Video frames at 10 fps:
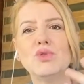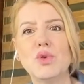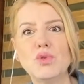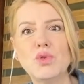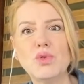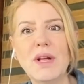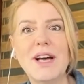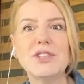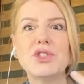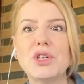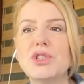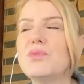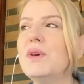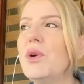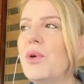çocuğuna
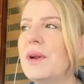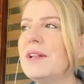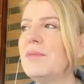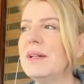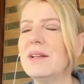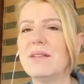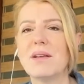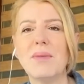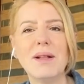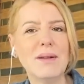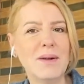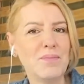çalışmayı öğretmediği zaman